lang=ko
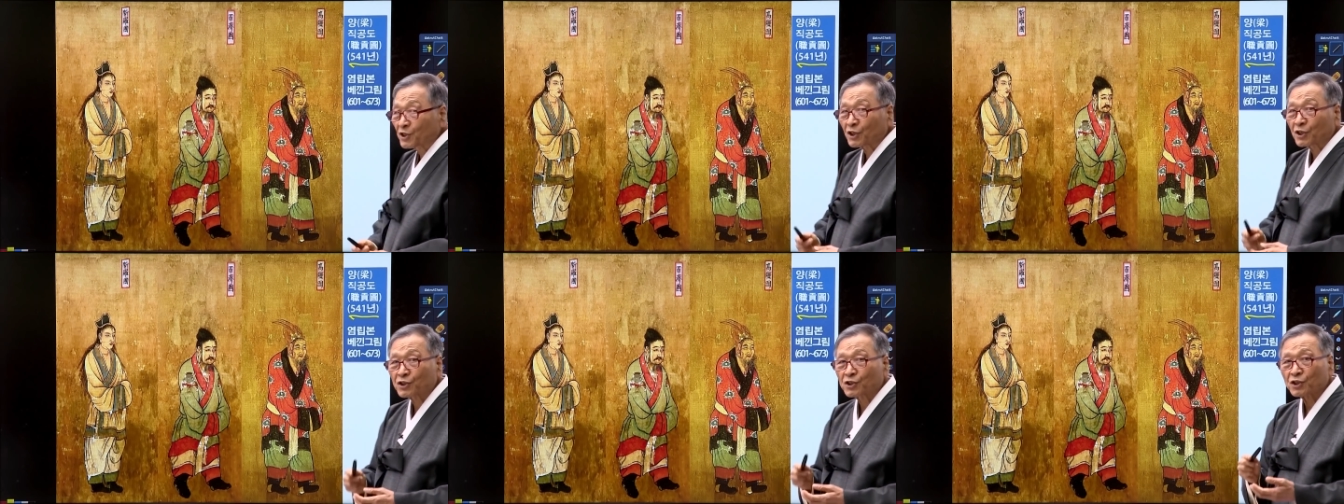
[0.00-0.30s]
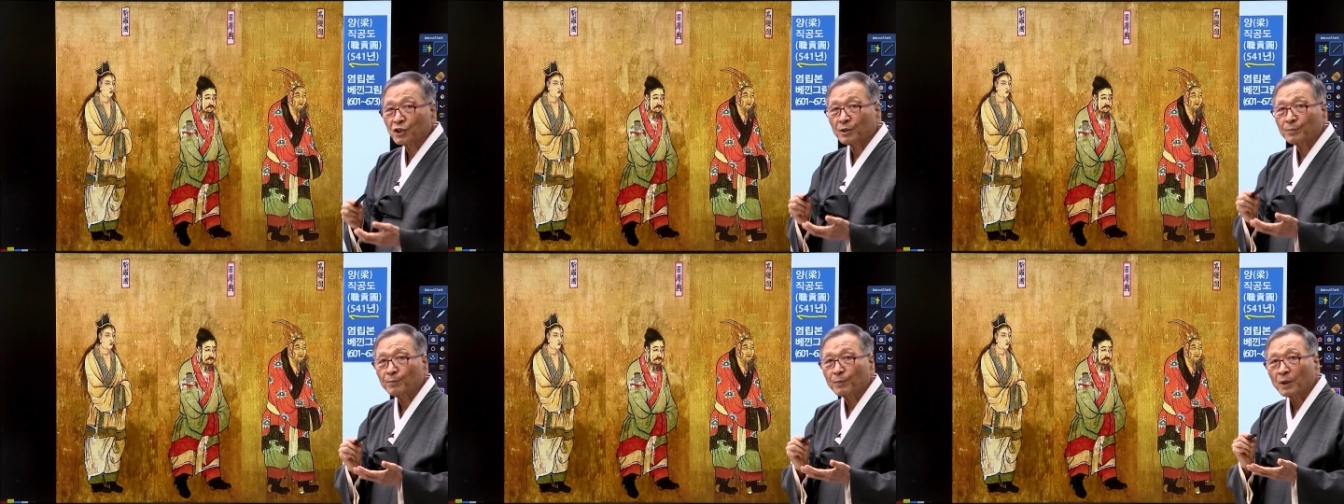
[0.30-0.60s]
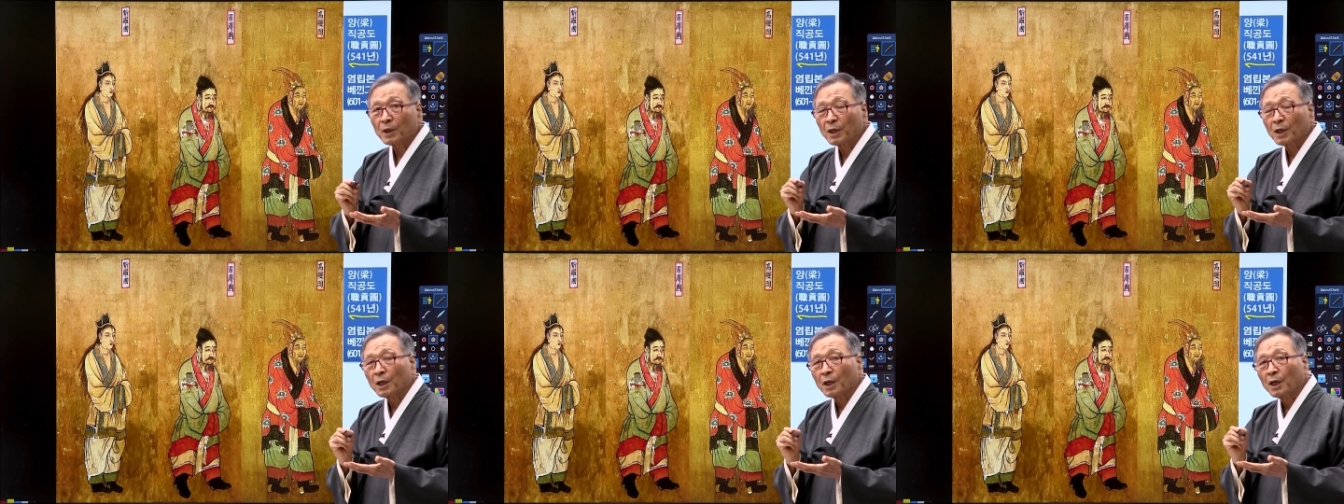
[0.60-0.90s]

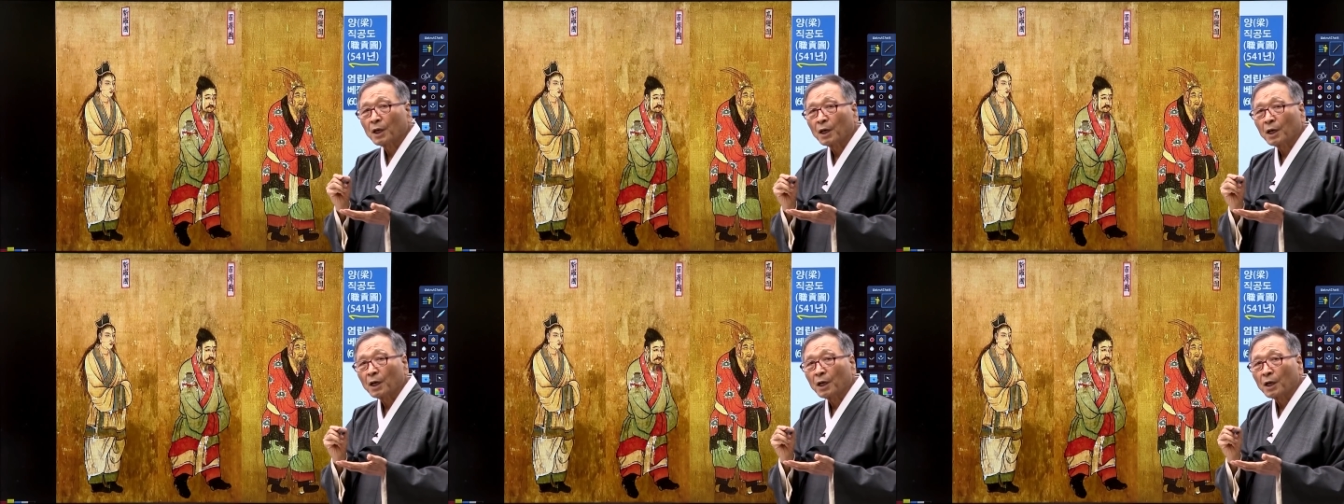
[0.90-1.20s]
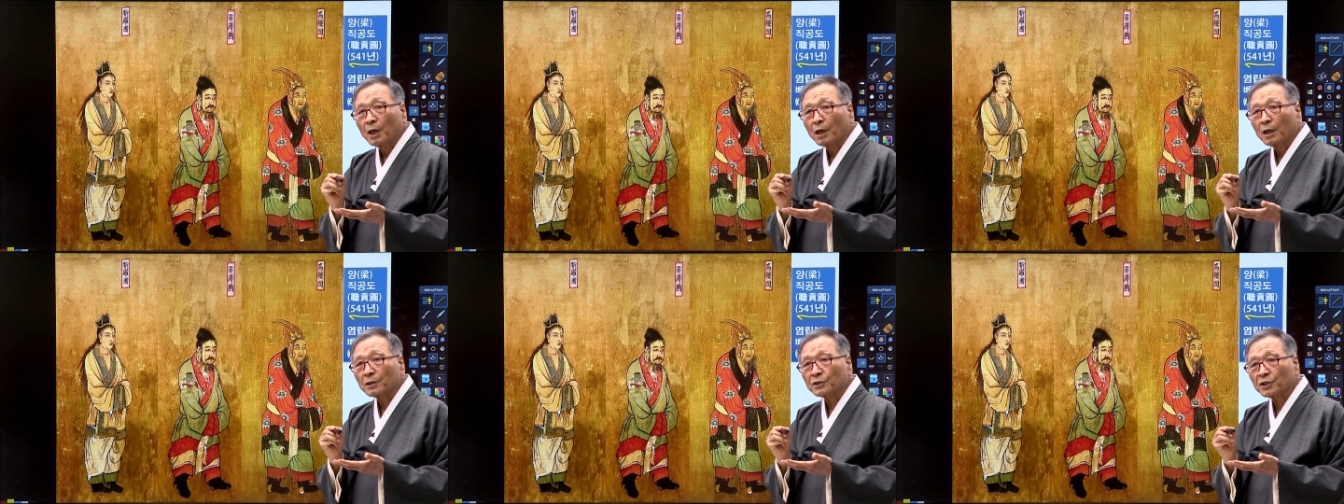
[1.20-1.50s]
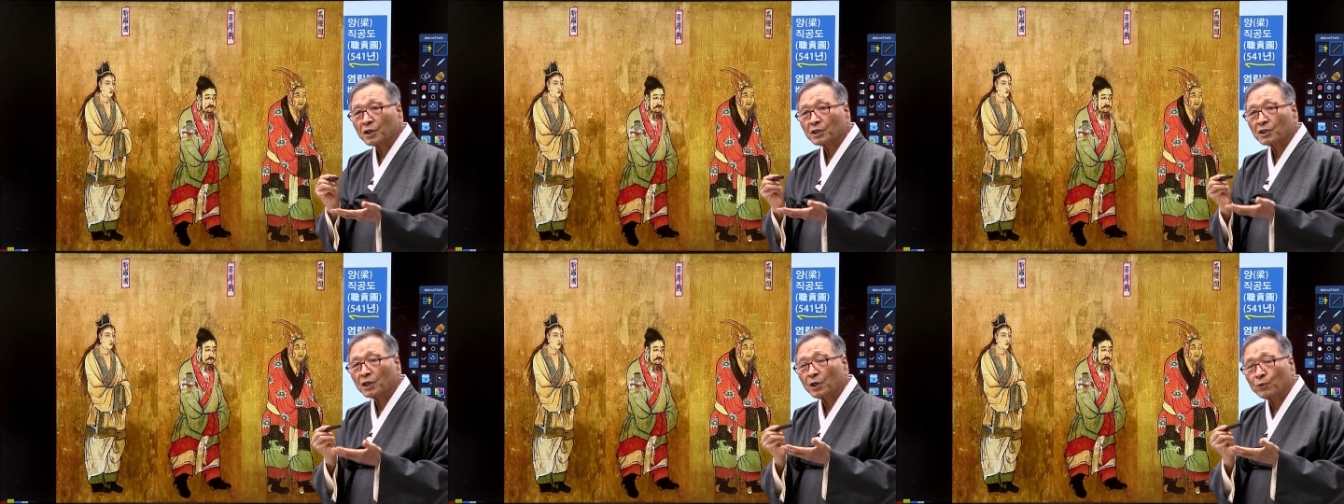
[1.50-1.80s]
직접
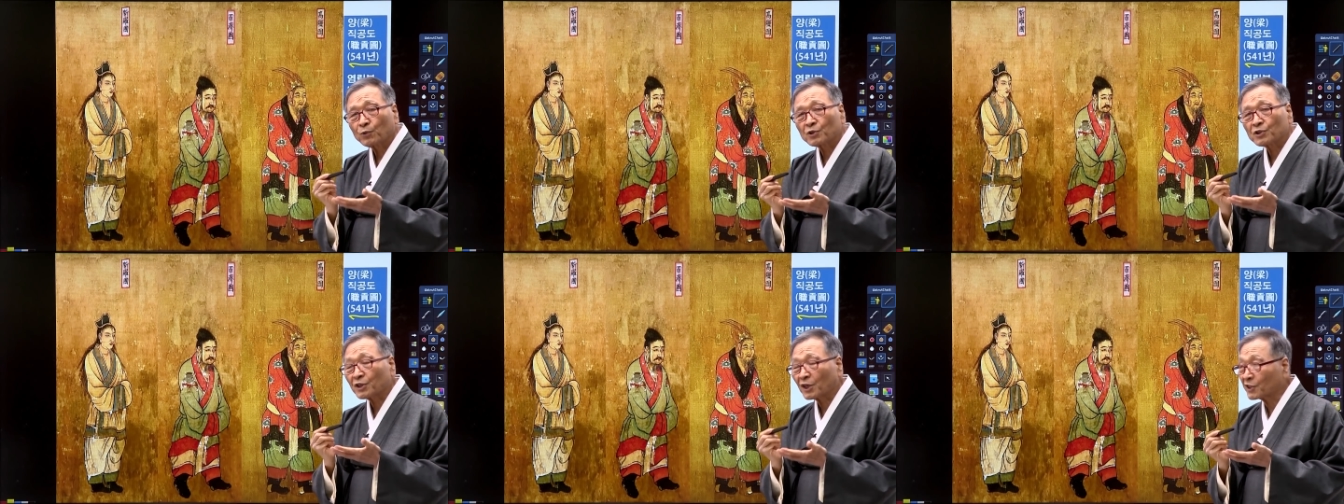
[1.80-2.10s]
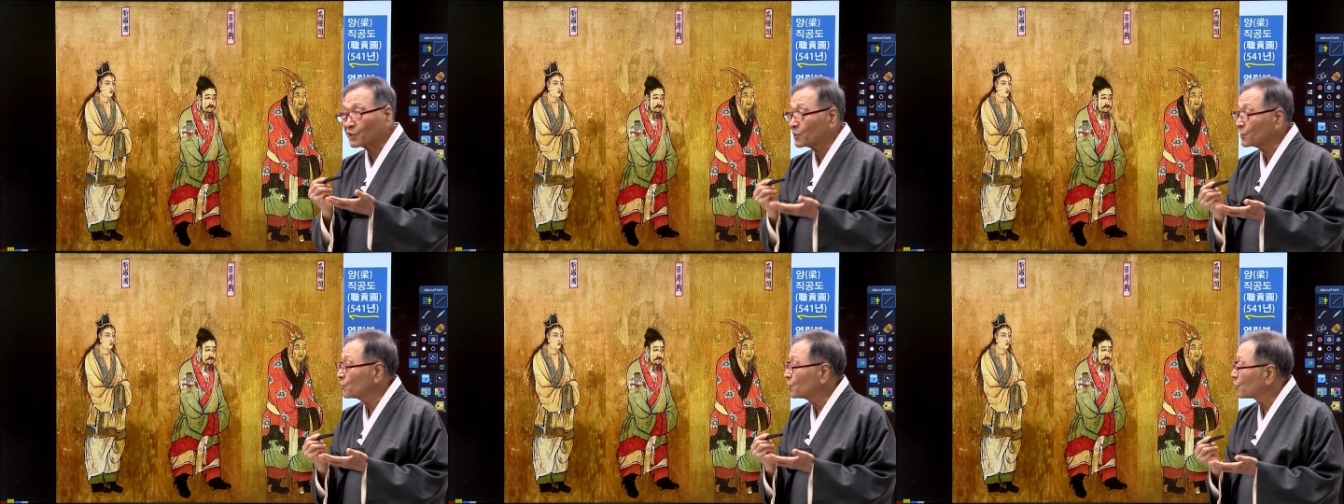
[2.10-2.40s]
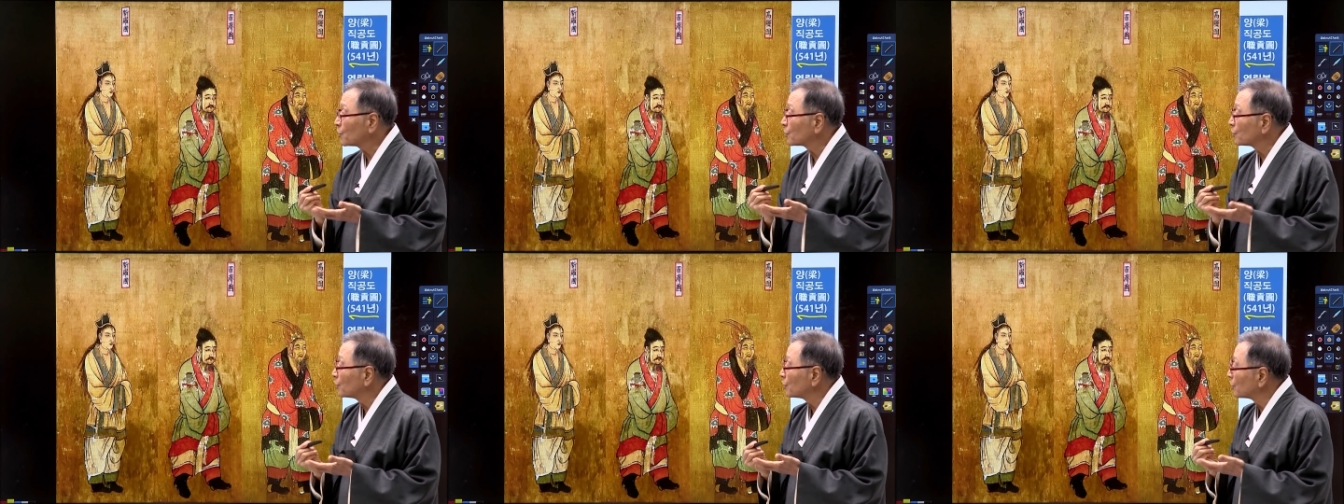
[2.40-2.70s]
찾아온
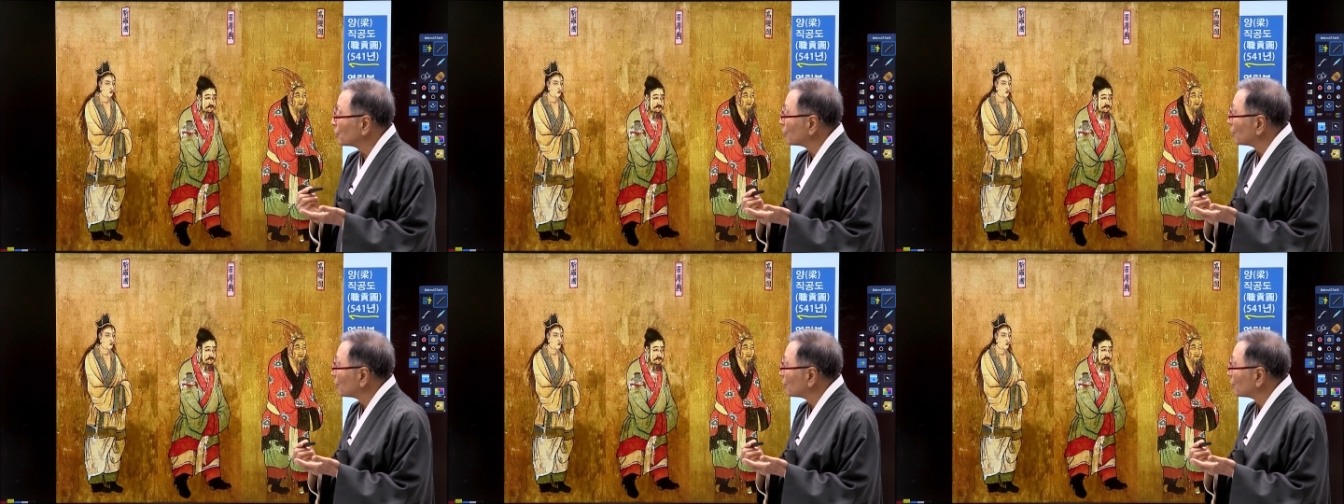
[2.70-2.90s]
사신들을 그린